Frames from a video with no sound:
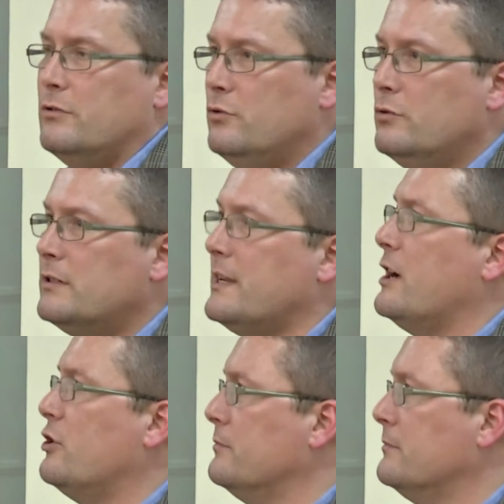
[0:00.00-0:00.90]
Nur
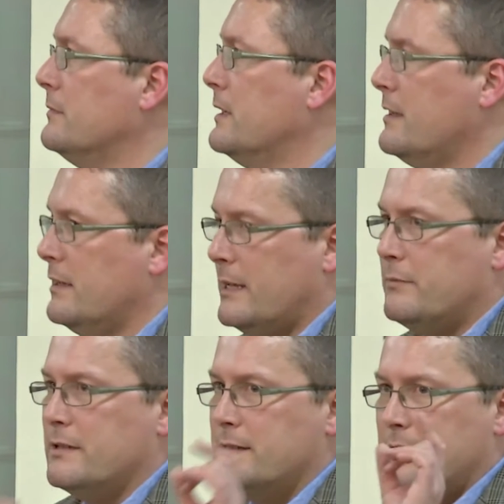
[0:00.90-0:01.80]
darum,
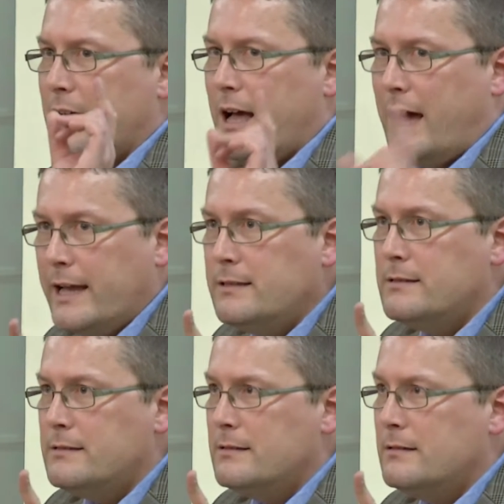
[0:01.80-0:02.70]
gibt es
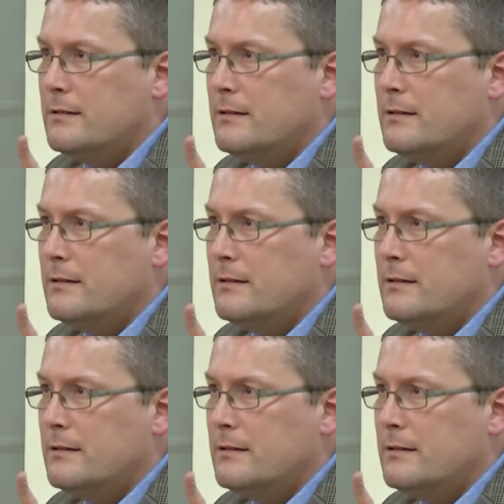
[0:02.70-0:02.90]
eins